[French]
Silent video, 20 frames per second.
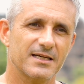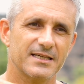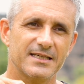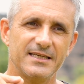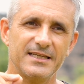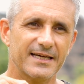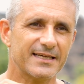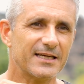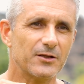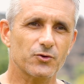qui
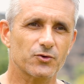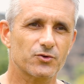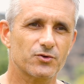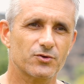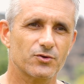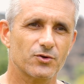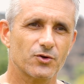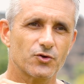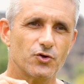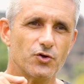n'est rien d'autre
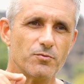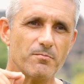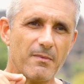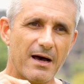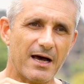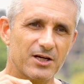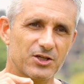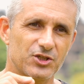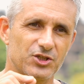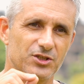qu'une
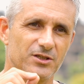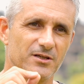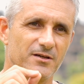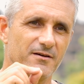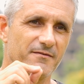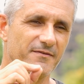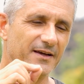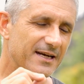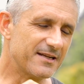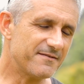marche
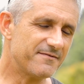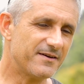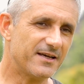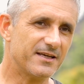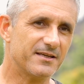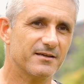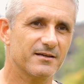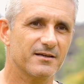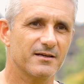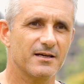vers
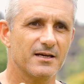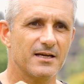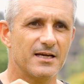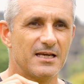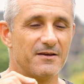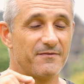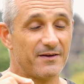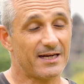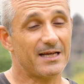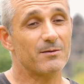l'éveil
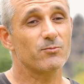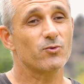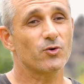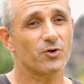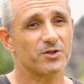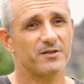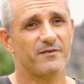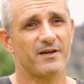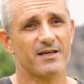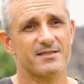et vers l'amour
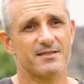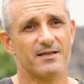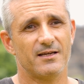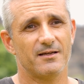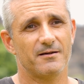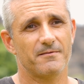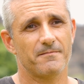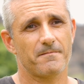universel.